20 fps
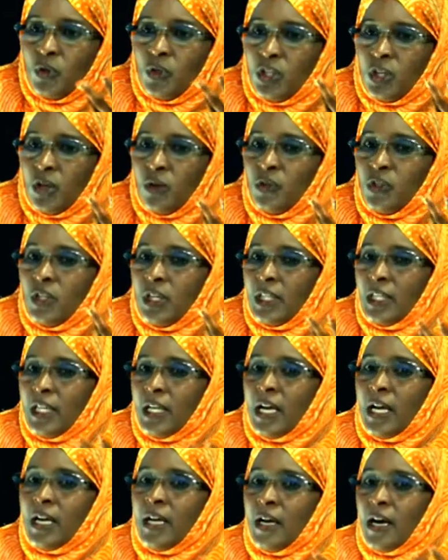سنة أو
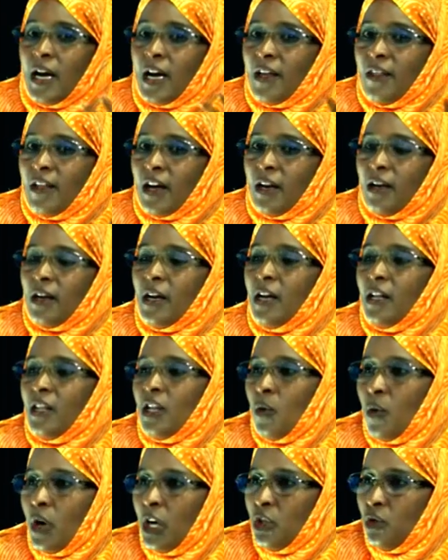سنتين أن أكثر
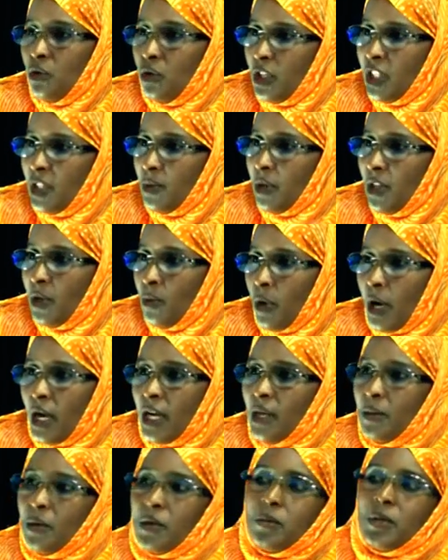تواجد نسبة
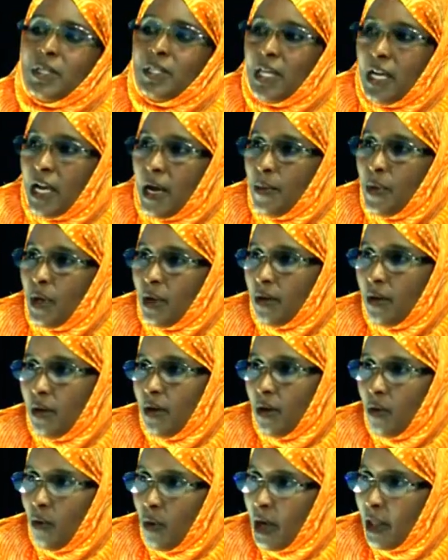المعلمين من التلاميذ
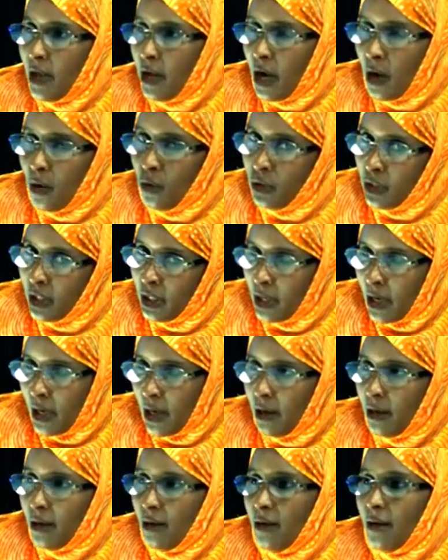وهذا يعود
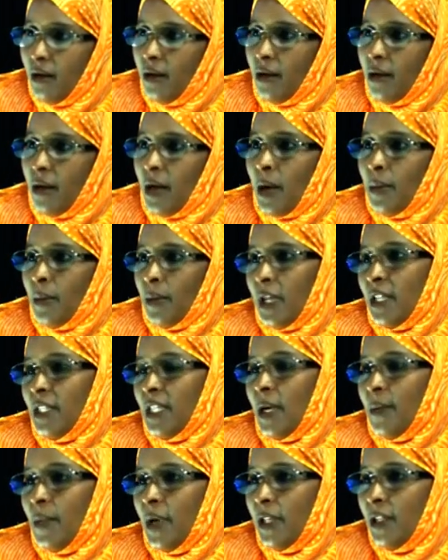إلى رابطة
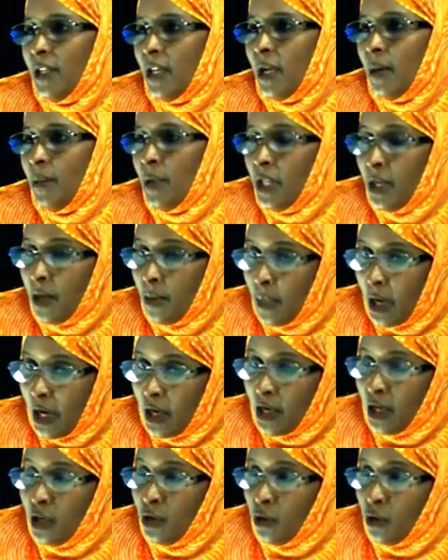آباء التلاميذ ينبغي أن